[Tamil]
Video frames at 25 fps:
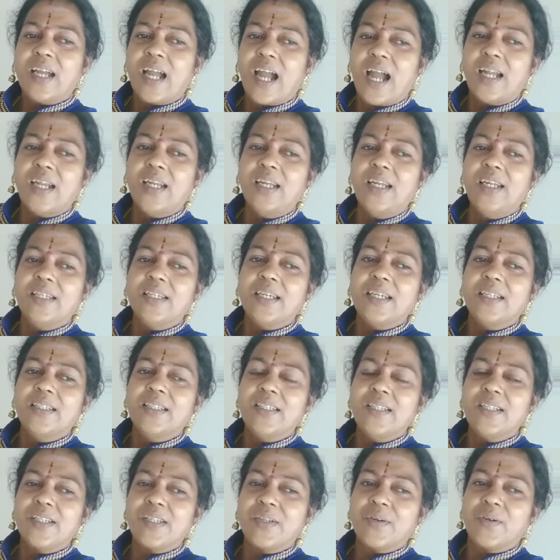காலையில
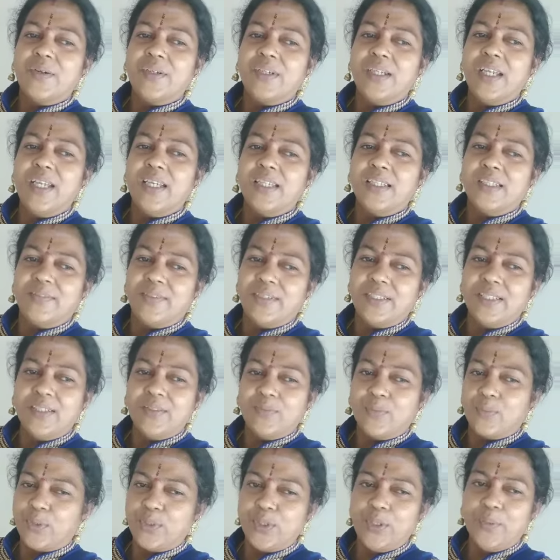எந்திரிச்ச உடனே இது வந்து
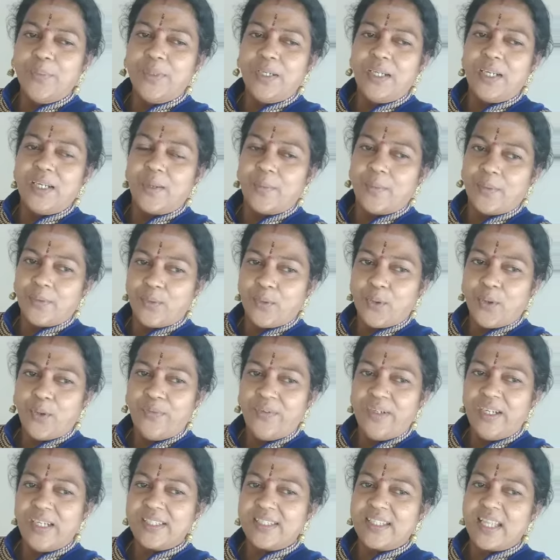ஒண்ணுமில்ல நம்ம
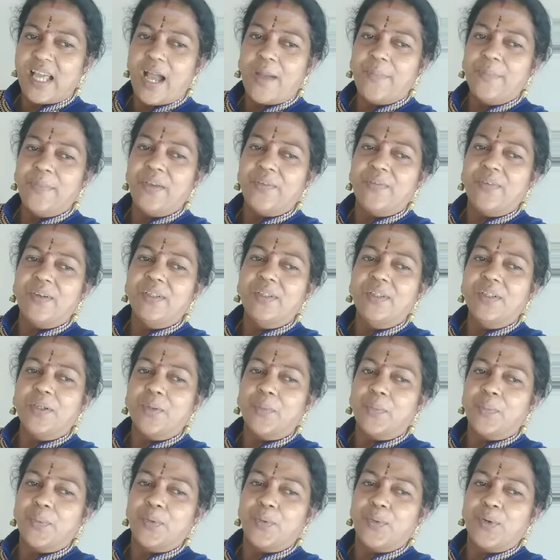கோவில்ல சாமியை விழுந்து
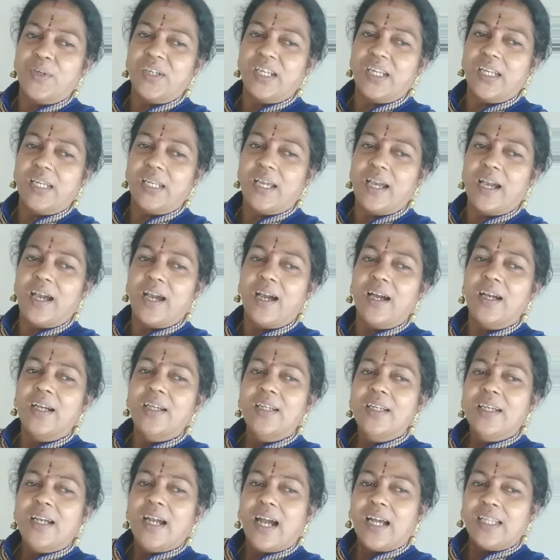கும்பிடுவோங்க இல்லையா
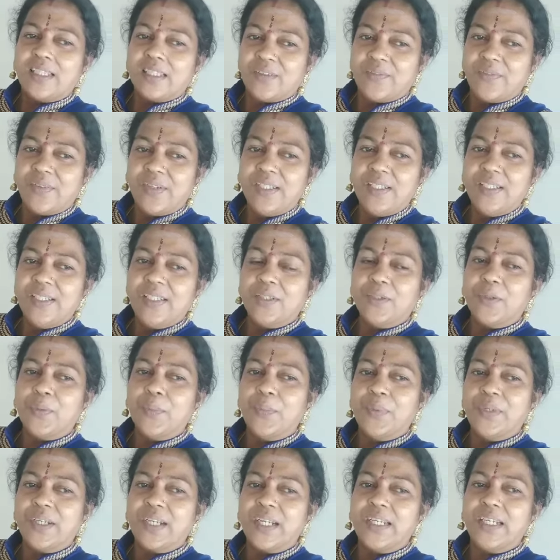அந்த விழுந்து
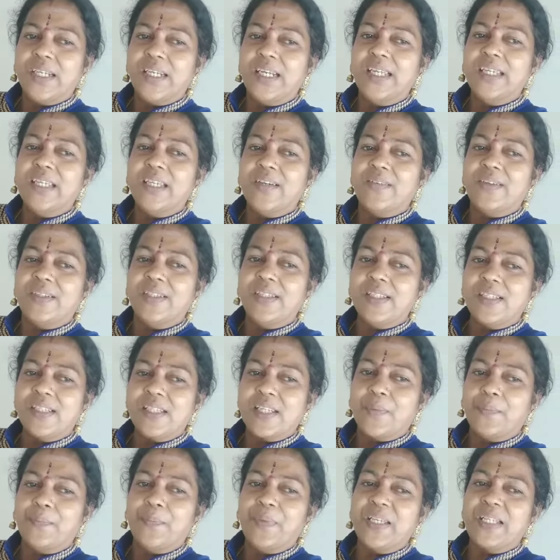கும்பிடுற நிலையை வந்து
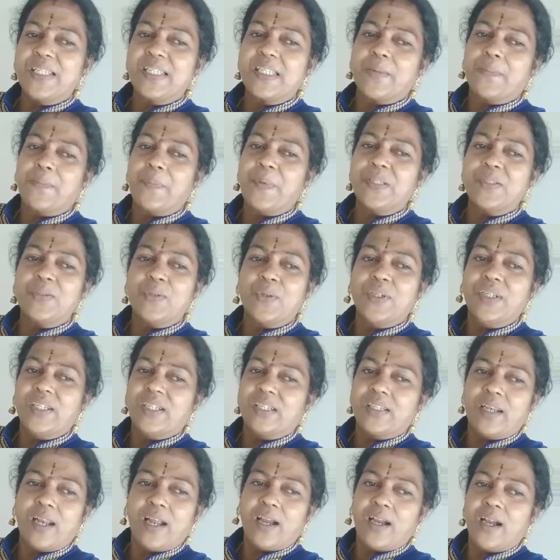ஸ்டெப் பை ஸ்டெப்பா
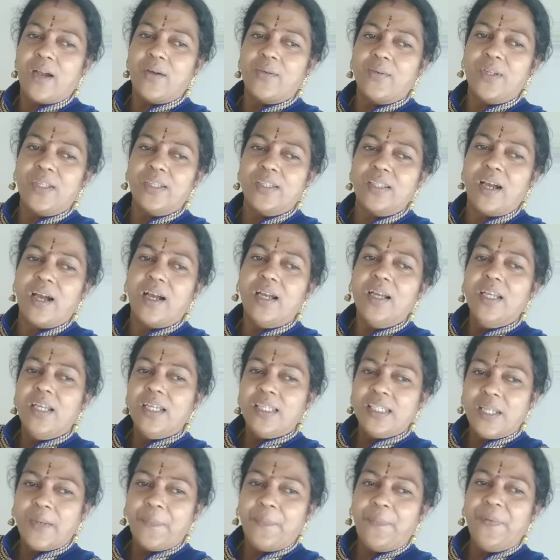சொல்லியிருக்கிறாங்க அவ்வளவுதான்
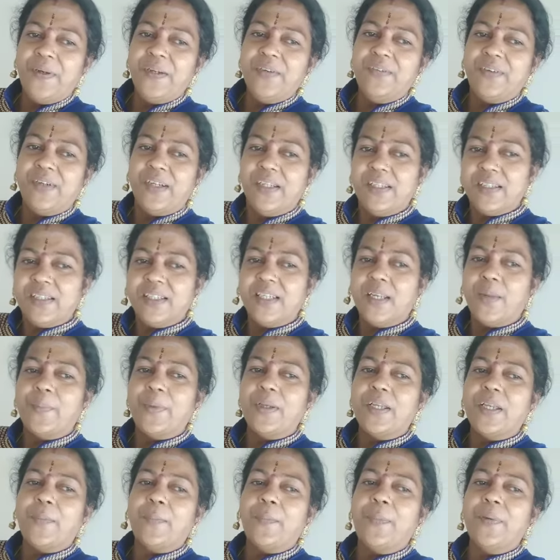எப்படி விழுந்து
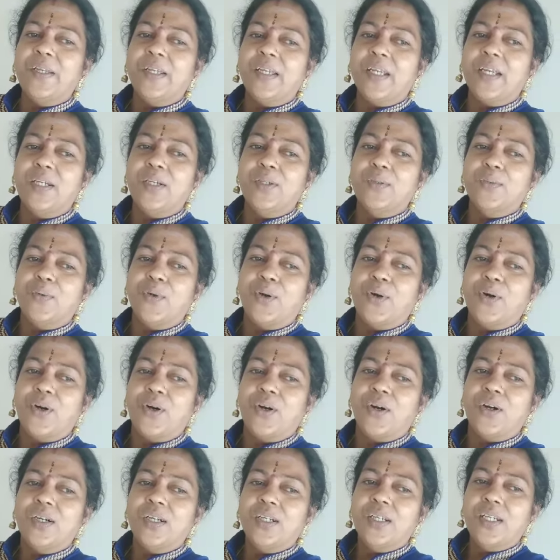நம்ம எப்படி
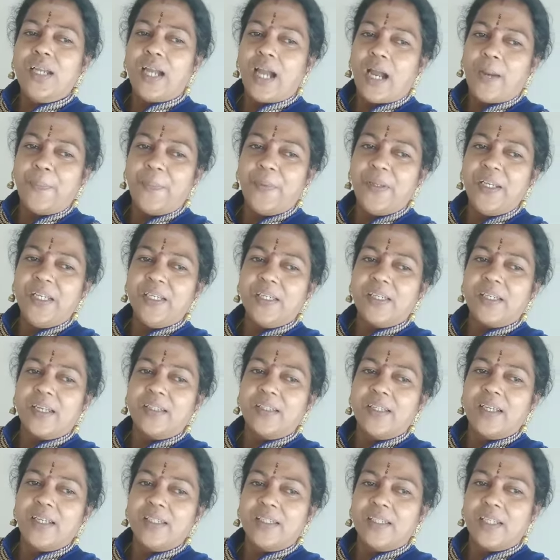எழுவோம்
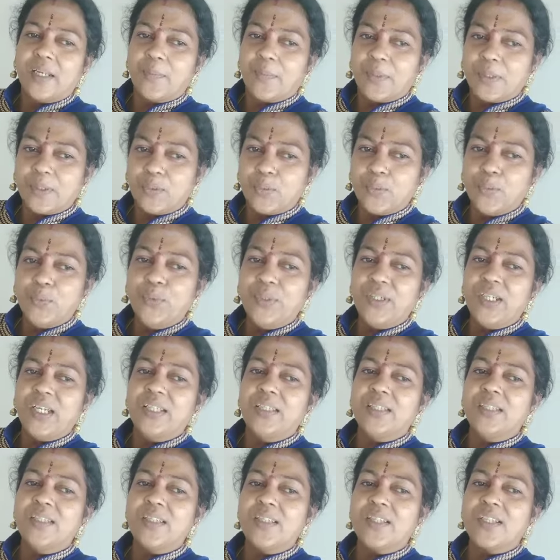அப்படிங்கறத இதை நம்ம தூங்கி
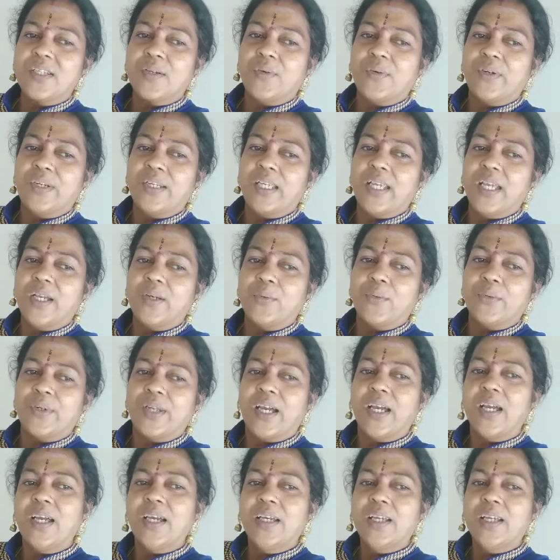எந்திரிச்ச உடனே கூட